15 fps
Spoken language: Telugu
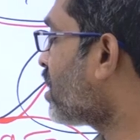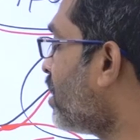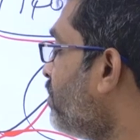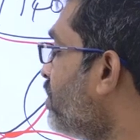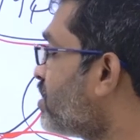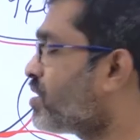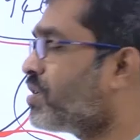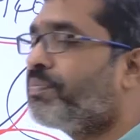
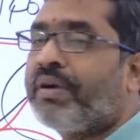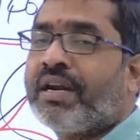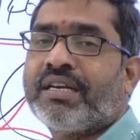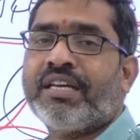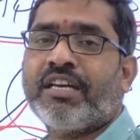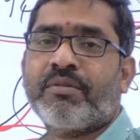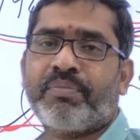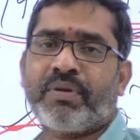కమ్యూనిస్ట్
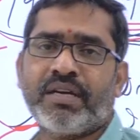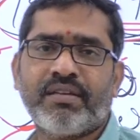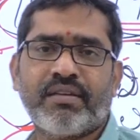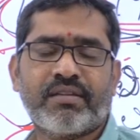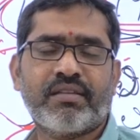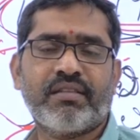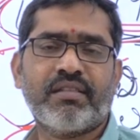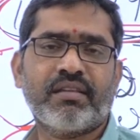పార్టీ ఏర్పాటు
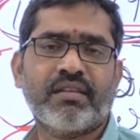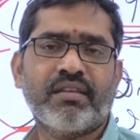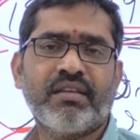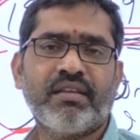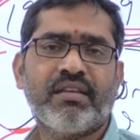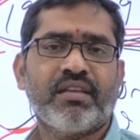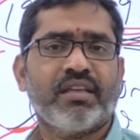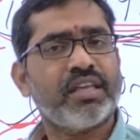చేసింది
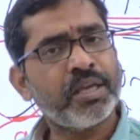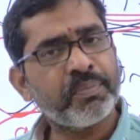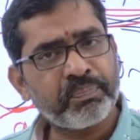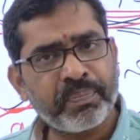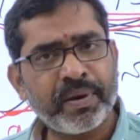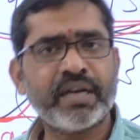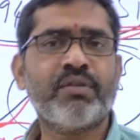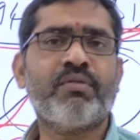
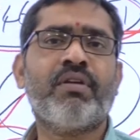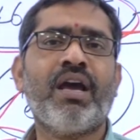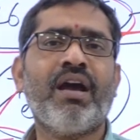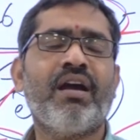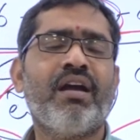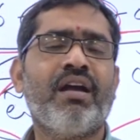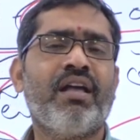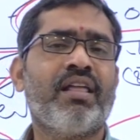ఇప్పటికి కూడా
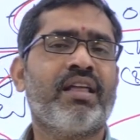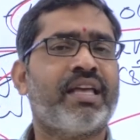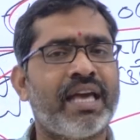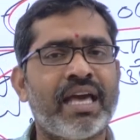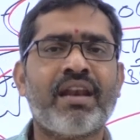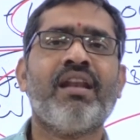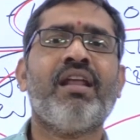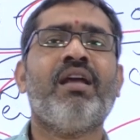
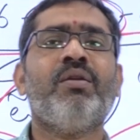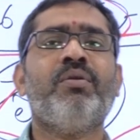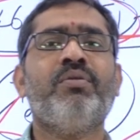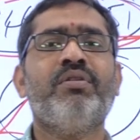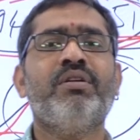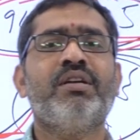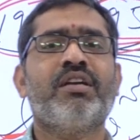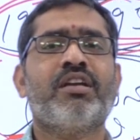కేరళలో
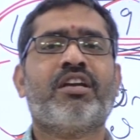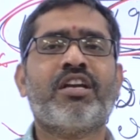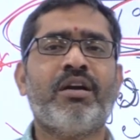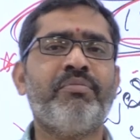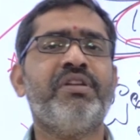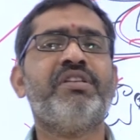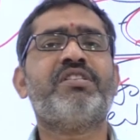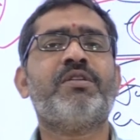
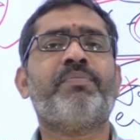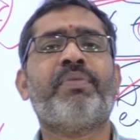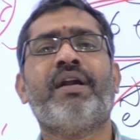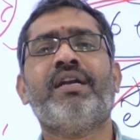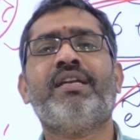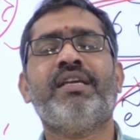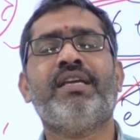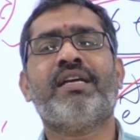కమ్యూనిస్ట్
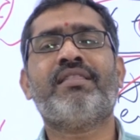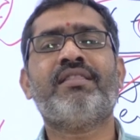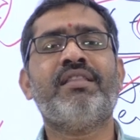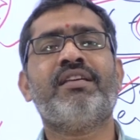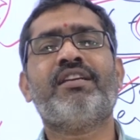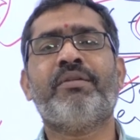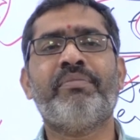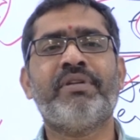పార్టీ
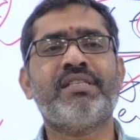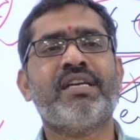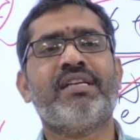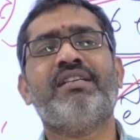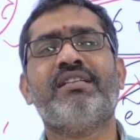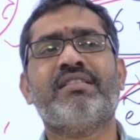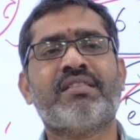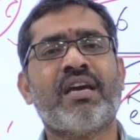అత్యధిక
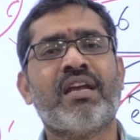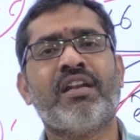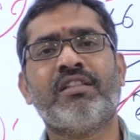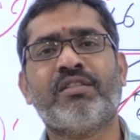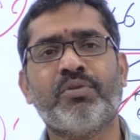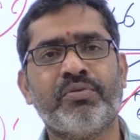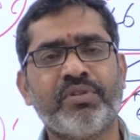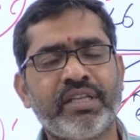మెజార్టీ
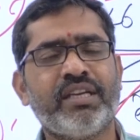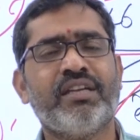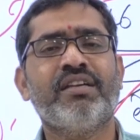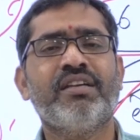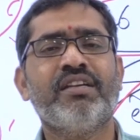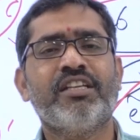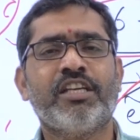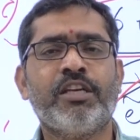స్థానాలతో ఉంది
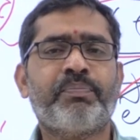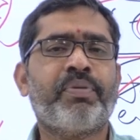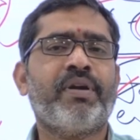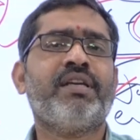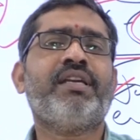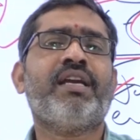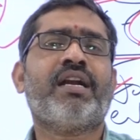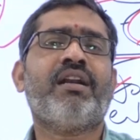
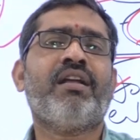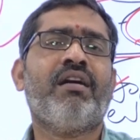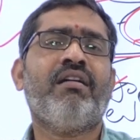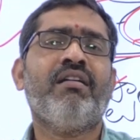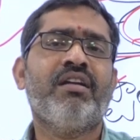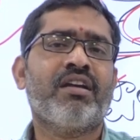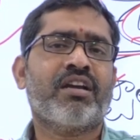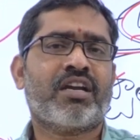ఇప్పటికీ అక్కడ
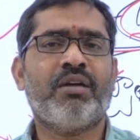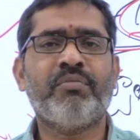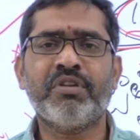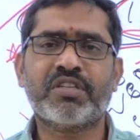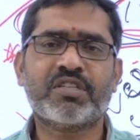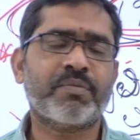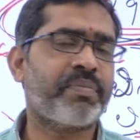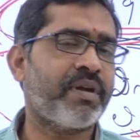
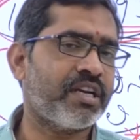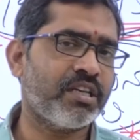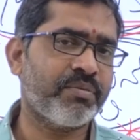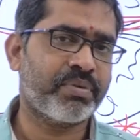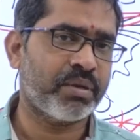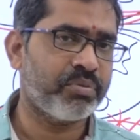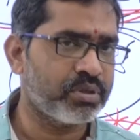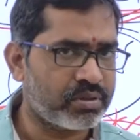కమ్యూనిస్ట్ పార్టీ
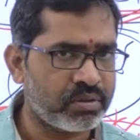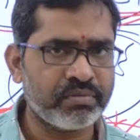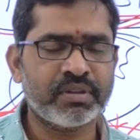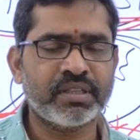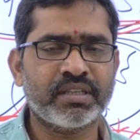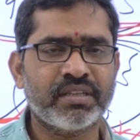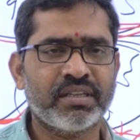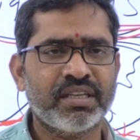ప్రభుత్వం
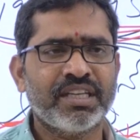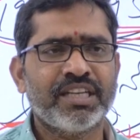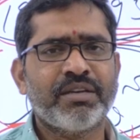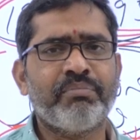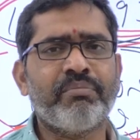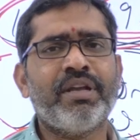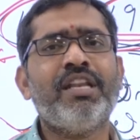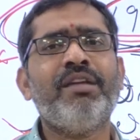ఉంది
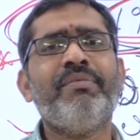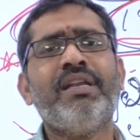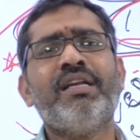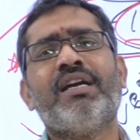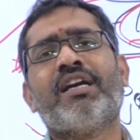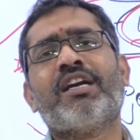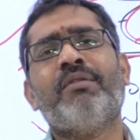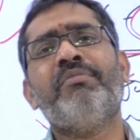
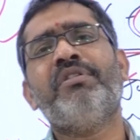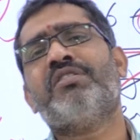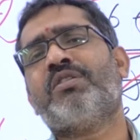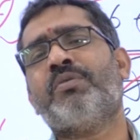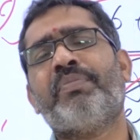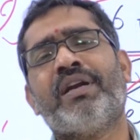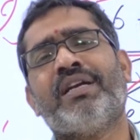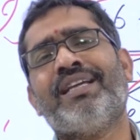మెల్లిమెల్లిగా
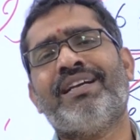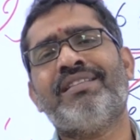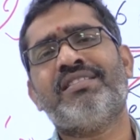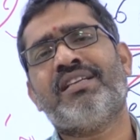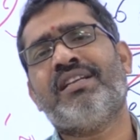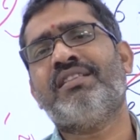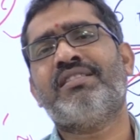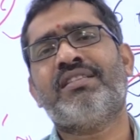కమ్యూనిస్ట్ పార్టీ
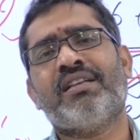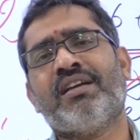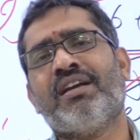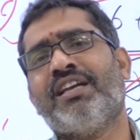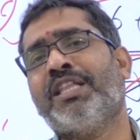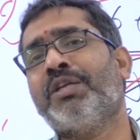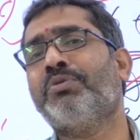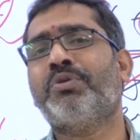అంచెలంచెలుగా
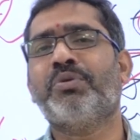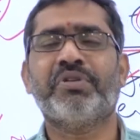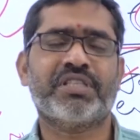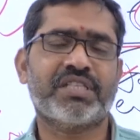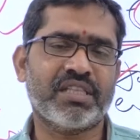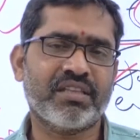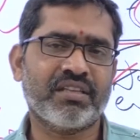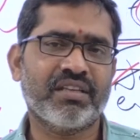ఎదుగుతూ
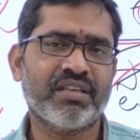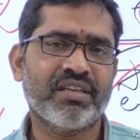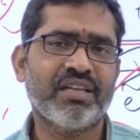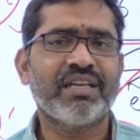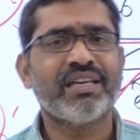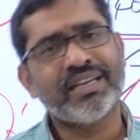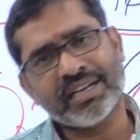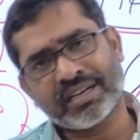వచ్చింది
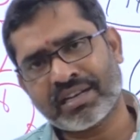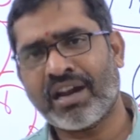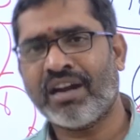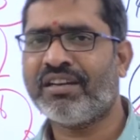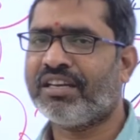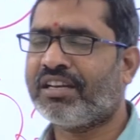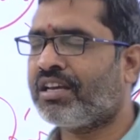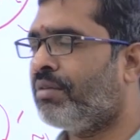
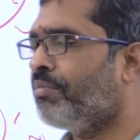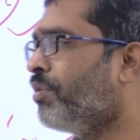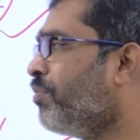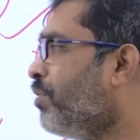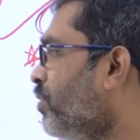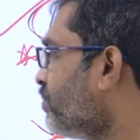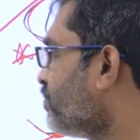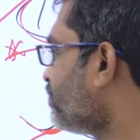ఇట్లాంటి
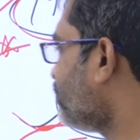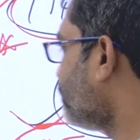క్రమంలో